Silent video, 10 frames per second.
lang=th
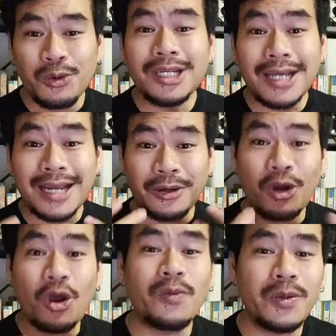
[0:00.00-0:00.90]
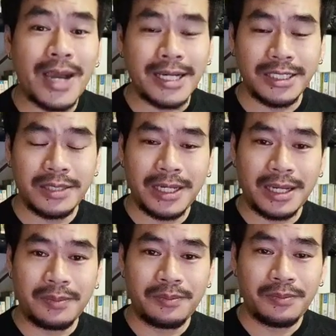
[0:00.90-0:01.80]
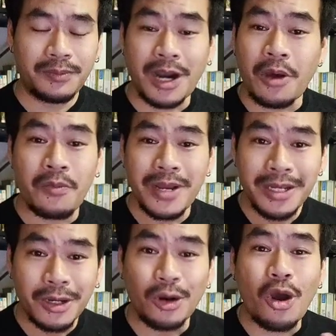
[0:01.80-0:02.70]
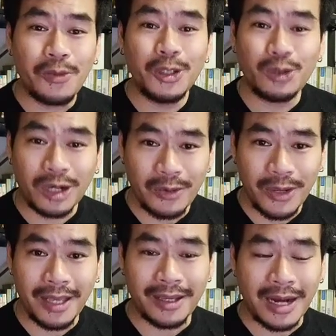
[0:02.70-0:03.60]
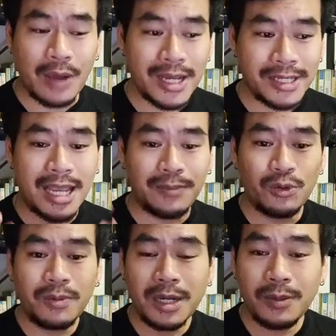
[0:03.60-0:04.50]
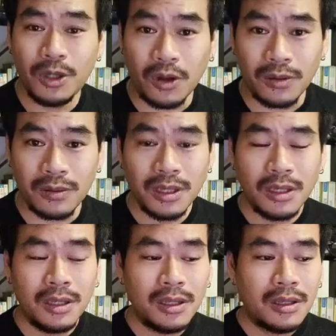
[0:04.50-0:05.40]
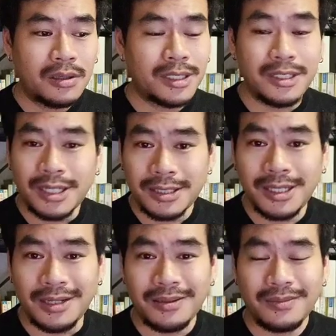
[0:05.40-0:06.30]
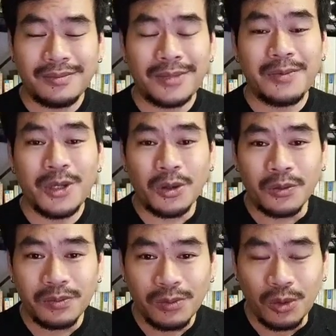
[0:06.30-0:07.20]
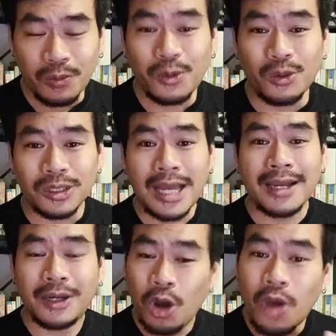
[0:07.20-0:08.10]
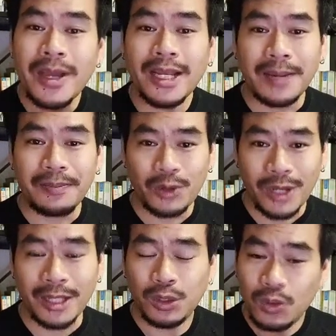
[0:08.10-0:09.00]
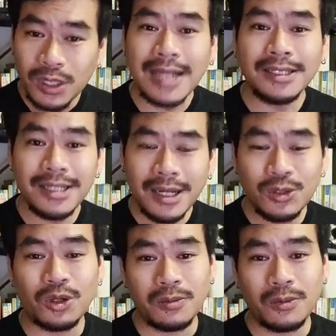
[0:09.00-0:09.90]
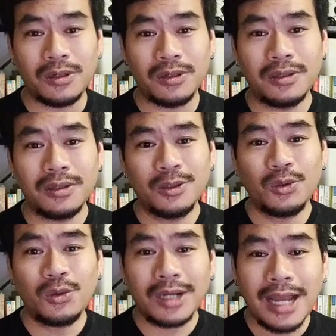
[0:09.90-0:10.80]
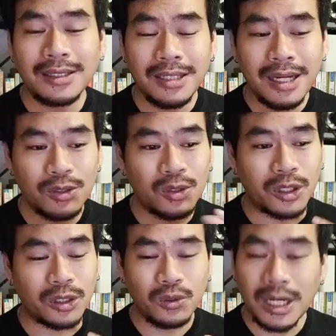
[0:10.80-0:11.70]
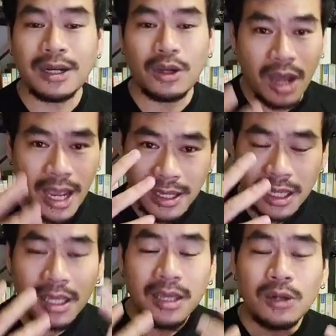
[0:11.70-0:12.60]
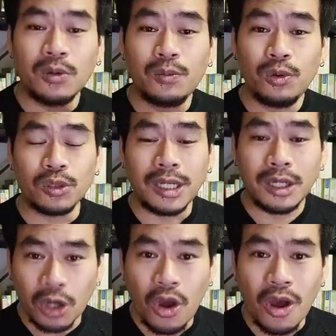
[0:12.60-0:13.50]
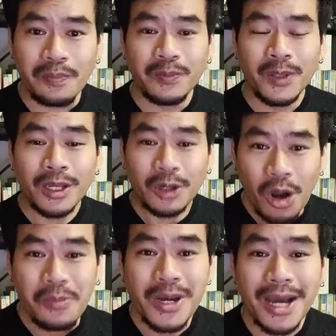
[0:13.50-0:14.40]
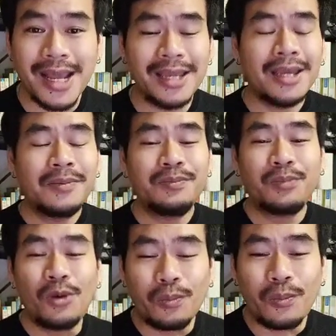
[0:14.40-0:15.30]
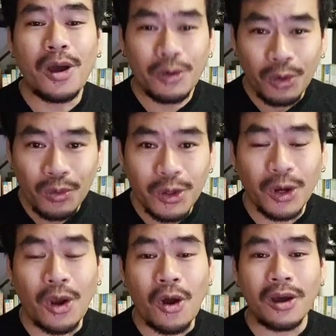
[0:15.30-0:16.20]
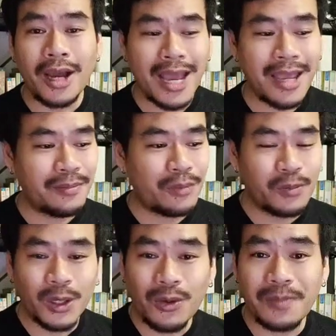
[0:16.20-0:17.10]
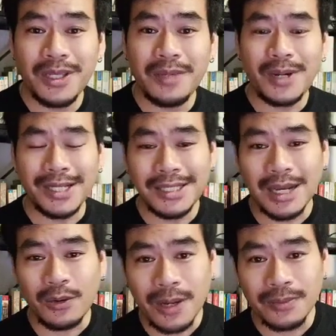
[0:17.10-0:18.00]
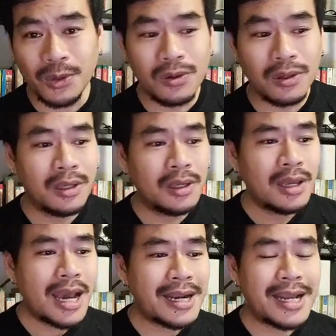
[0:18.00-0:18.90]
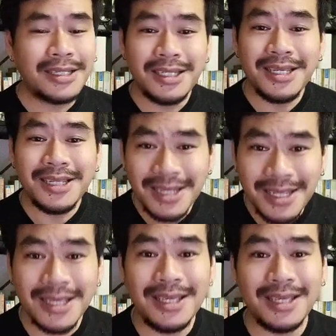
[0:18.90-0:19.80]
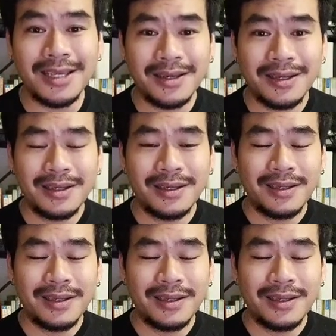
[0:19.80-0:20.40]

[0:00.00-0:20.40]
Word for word: เรารู้จักการครอบวิมานใช่ไหมครับเราไม่ได้ครอบด้วยตัวเราเอง เราอาศัยบุญบารมีของสิ่งศักดิ์สิทธิ์ บารมีของหลวงปู่หลวงตา ครอบให้กับตัวเอง ทุกครั้งที่เราสวดมนต์ทุกครั้งที่เราสวด ทุกครั้งเราก็ให้หลวงปู่หลวงตาครอบ ครอบเพื่ออะไรปกป้องคุ้มครองให้พบแต่ความดีปราศจากความทุกข์อะไรที่ดี ๆ